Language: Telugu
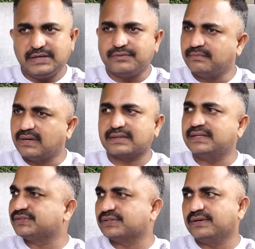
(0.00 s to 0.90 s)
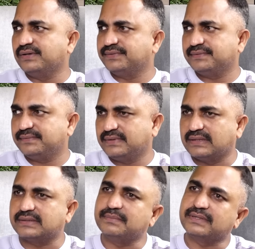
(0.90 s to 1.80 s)
లేవు భారతదేశంలో లేవు
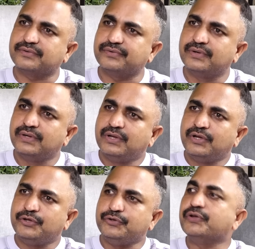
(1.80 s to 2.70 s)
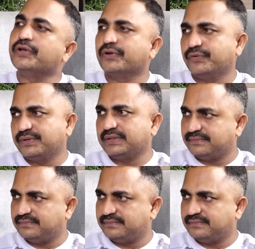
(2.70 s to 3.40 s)
అదంతా మీకు యూఏలో ఉన్నాయి